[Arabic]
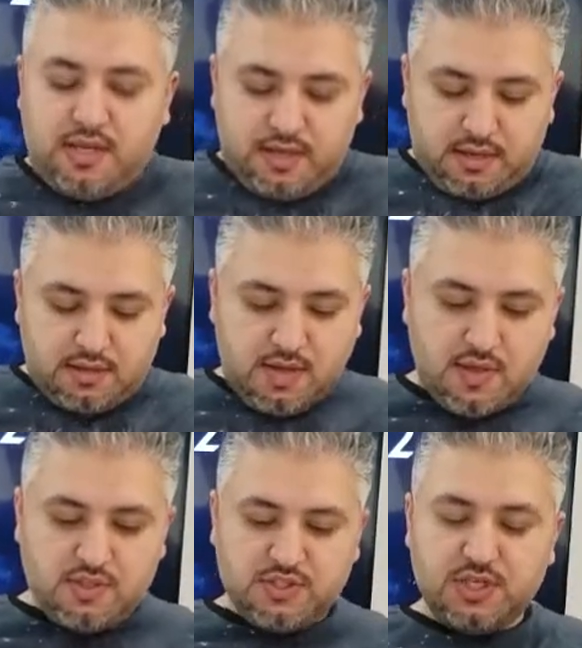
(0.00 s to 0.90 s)
خير
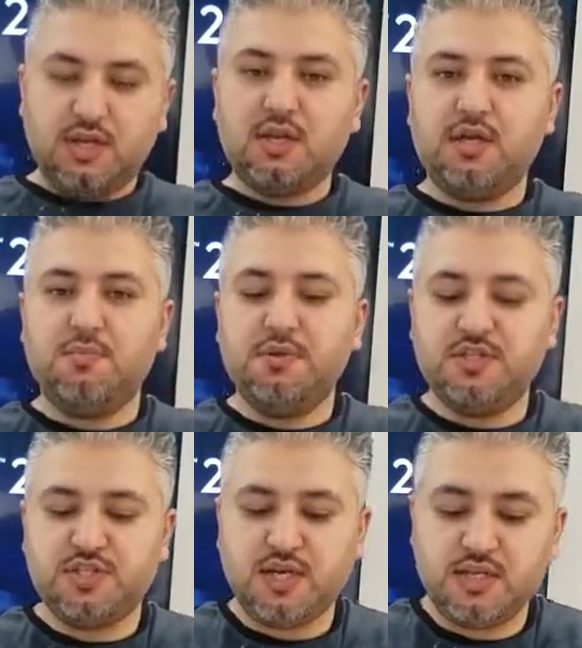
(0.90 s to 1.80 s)
هذا ان شاء الله من
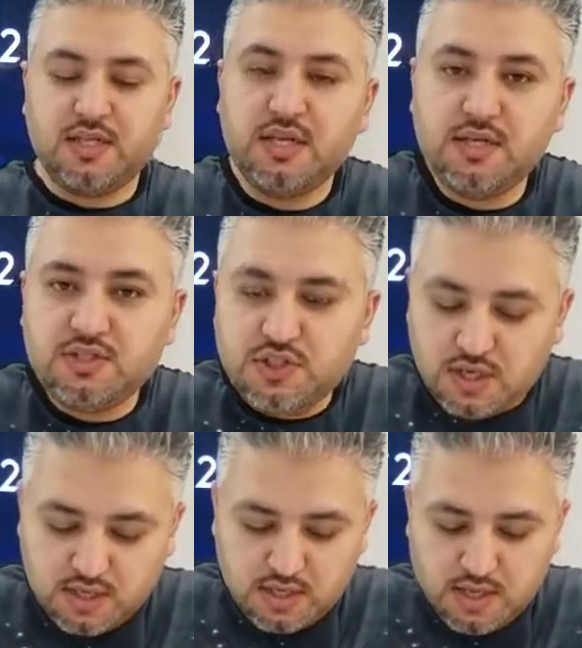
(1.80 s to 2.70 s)
الشغلات اللي ان شاء
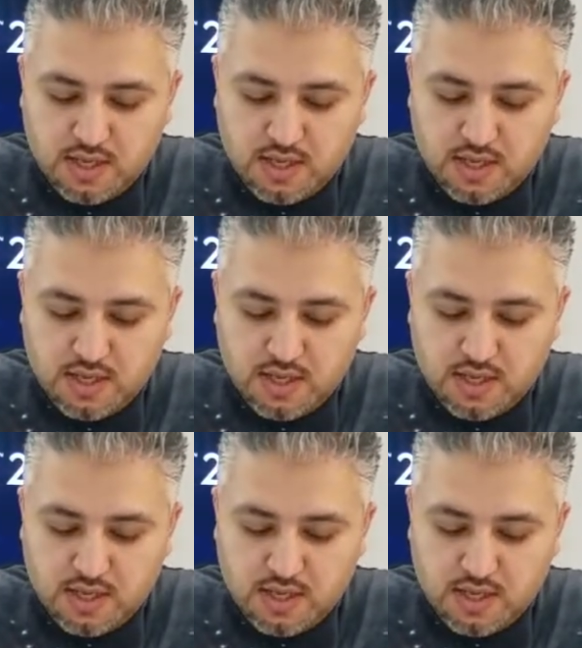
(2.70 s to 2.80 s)
الله